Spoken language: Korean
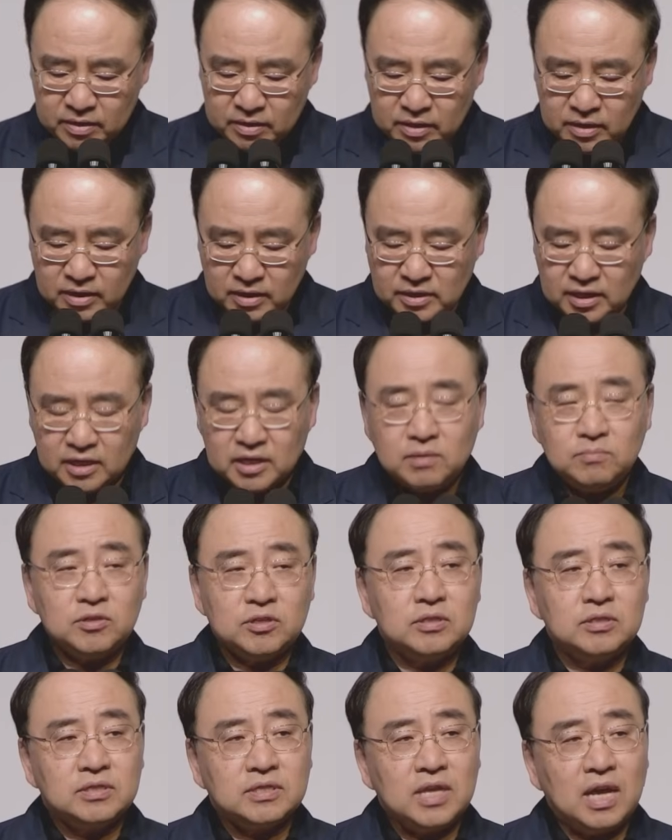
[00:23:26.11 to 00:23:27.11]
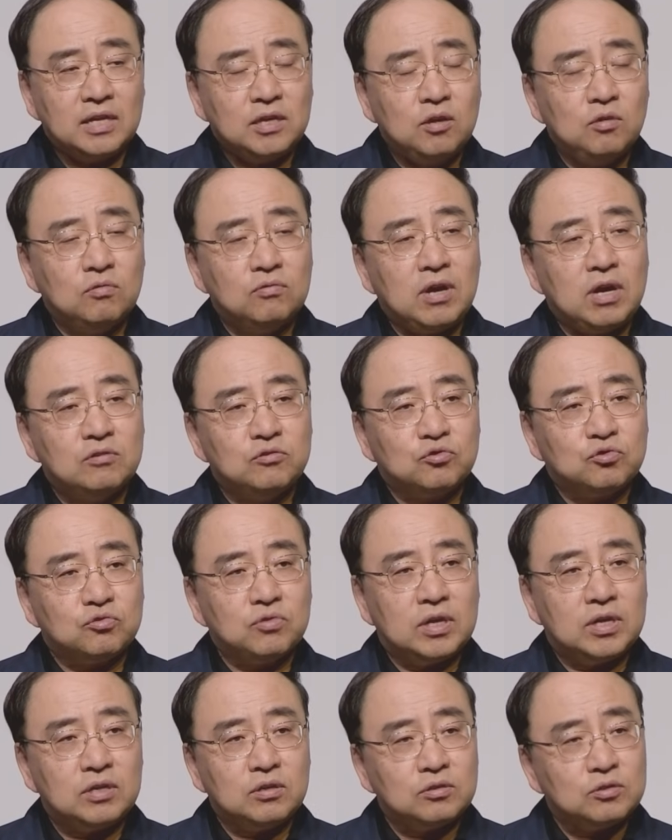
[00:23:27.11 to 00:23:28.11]
그러니까 사람은 땅의 영광을
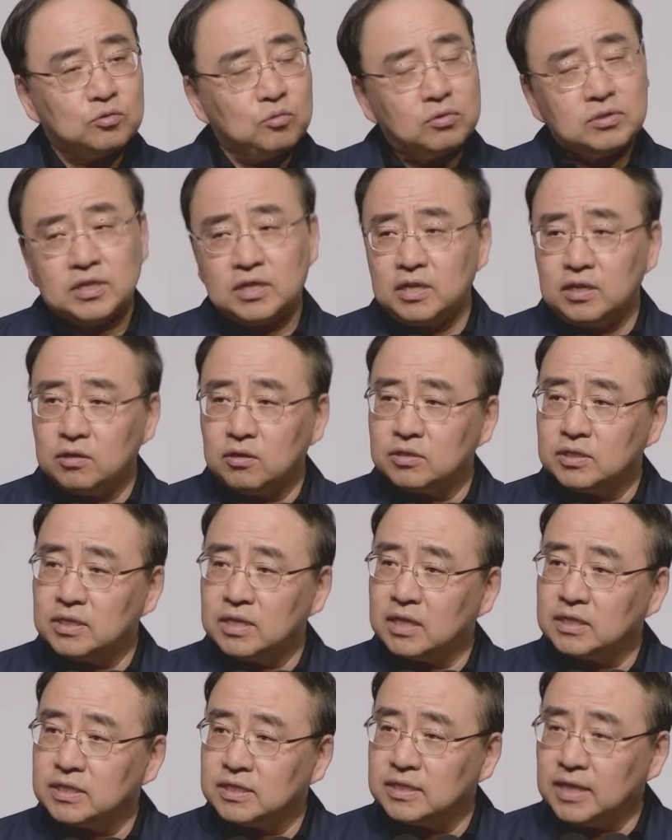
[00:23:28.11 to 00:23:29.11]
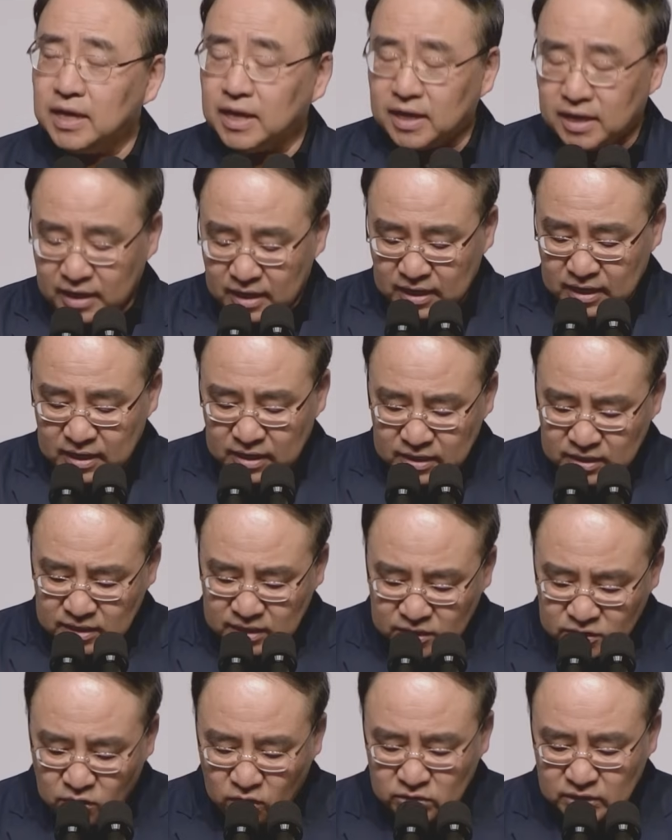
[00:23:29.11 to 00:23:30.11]
추구하는 것이 꼭 틀린 것은 아닌데
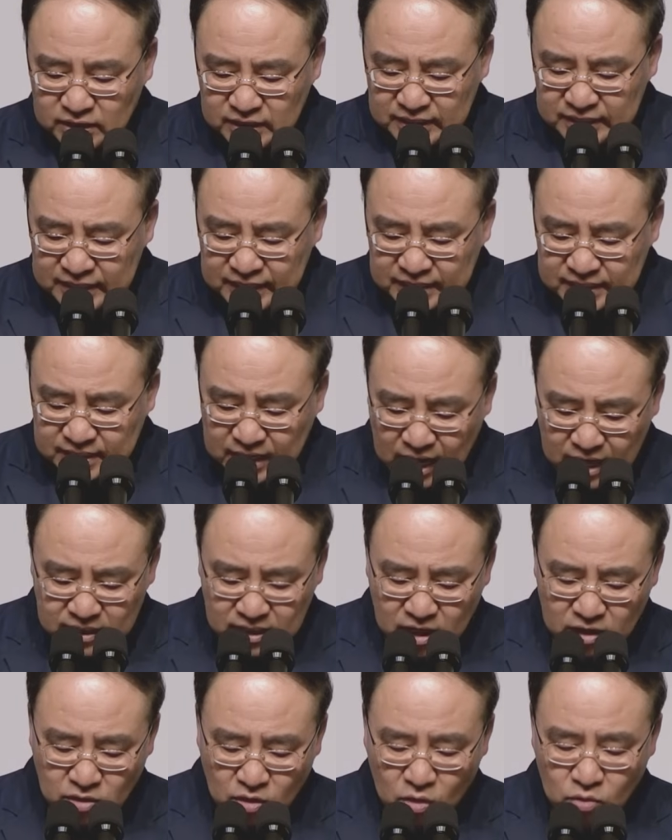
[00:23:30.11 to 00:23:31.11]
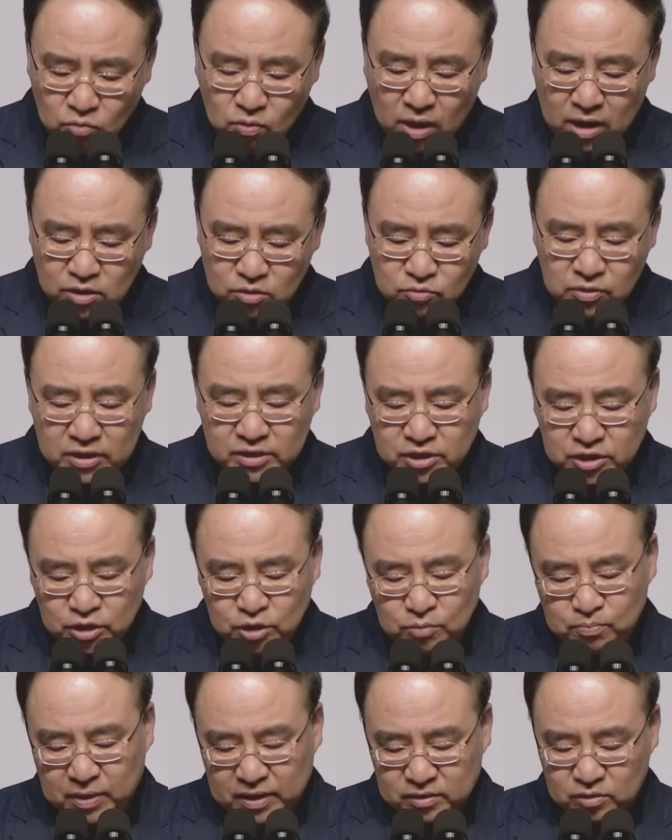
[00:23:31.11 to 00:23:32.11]
그것 이상의 영광을 위해
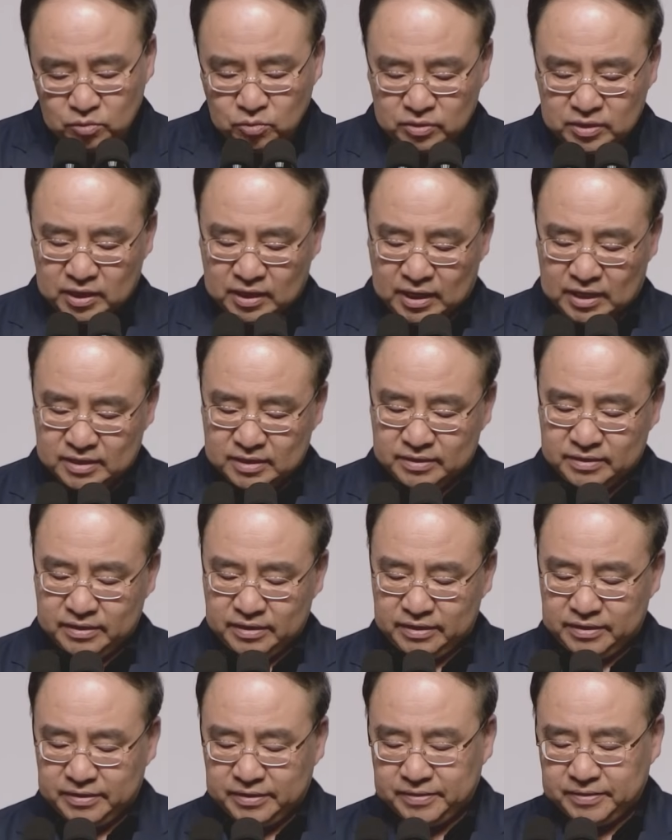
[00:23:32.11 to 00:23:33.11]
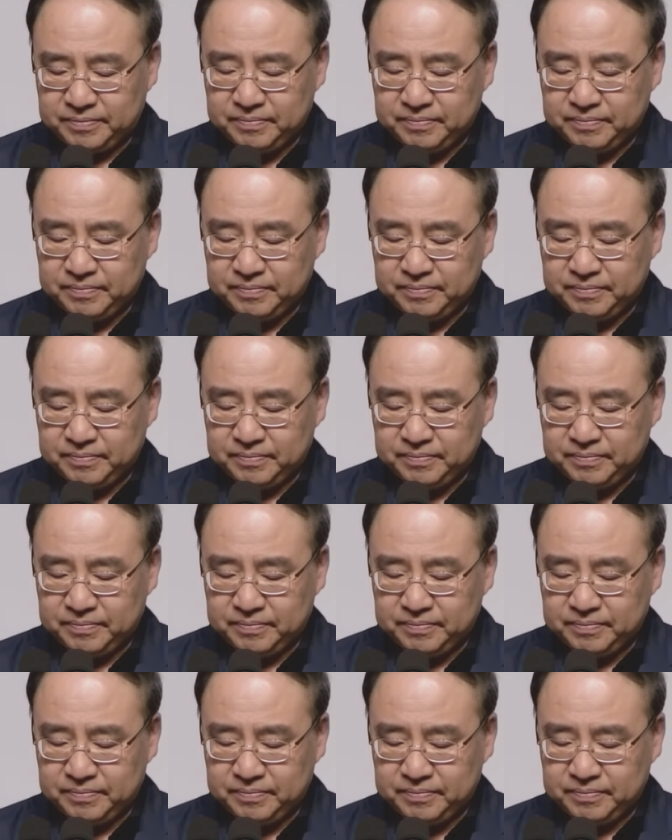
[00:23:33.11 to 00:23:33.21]
지음받은 존재라는 거예요.